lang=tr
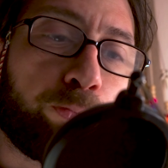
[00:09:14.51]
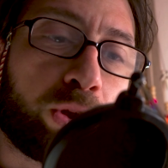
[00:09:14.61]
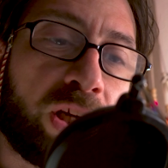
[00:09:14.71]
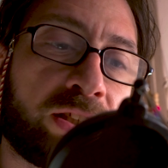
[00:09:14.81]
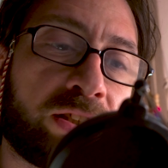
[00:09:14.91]
Bu
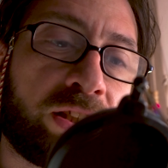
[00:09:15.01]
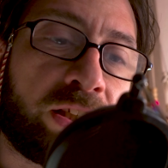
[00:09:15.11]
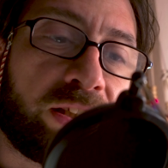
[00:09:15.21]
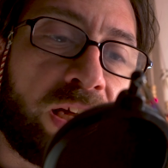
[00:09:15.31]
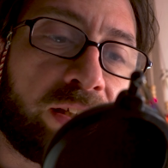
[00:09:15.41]
tarz
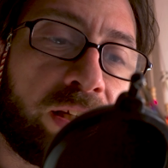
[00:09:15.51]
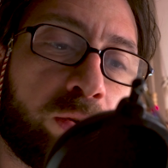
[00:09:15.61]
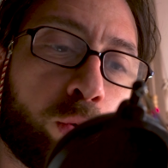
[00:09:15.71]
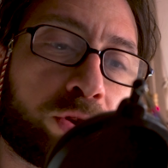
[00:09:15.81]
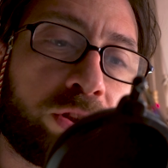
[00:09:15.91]
içeriklerden
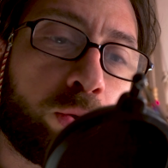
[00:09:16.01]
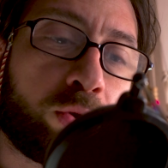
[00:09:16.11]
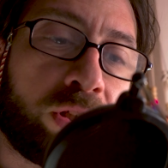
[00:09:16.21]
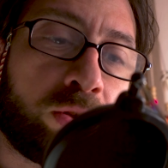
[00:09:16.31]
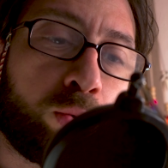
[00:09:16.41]
de
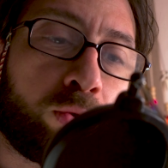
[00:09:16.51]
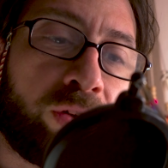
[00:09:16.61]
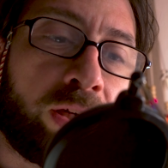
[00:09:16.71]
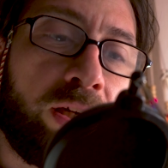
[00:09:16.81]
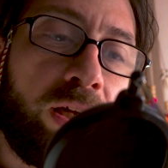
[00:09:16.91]
hoşlanıyorsanız
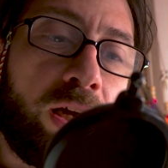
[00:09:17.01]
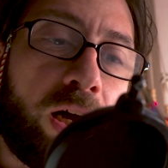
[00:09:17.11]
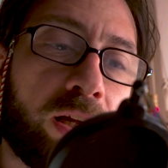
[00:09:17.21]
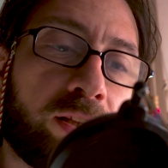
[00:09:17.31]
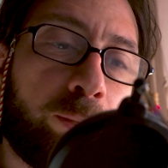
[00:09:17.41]
lütfen
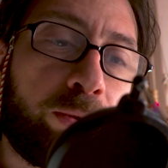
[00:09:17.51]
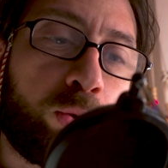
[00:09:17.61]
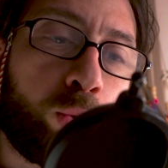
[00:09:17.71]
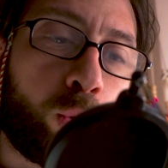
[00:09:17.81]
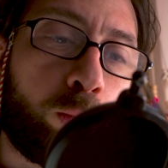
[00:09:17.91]
alta bir
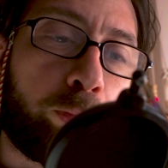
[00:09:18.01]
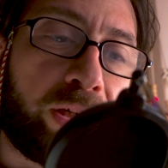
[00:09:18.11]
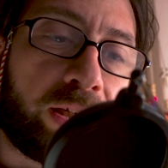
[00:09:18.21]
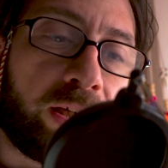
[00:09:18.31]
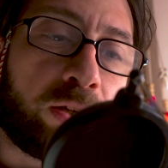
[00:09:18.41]
yorum
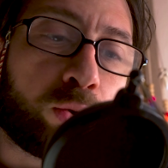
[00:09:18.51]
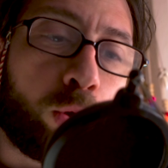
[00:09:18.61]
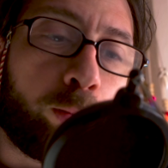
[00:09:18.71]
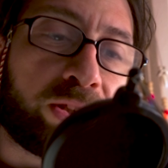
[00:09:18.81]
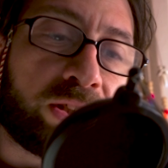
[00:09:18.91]
bırakarak
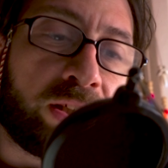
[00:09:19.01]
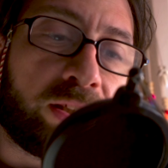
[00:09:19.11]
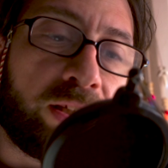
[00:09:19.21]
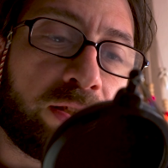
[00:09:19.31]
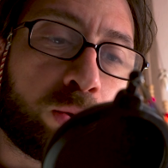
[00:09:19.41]
sormak
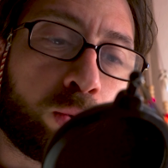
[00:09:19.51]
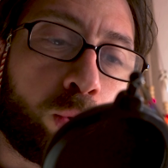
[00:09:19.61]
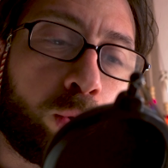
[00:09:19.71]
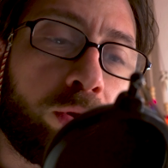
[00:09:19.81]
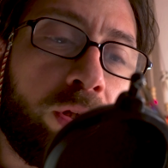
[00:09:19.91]
istediklerinizi
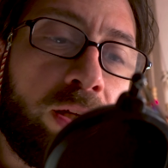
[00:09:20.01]
sorun.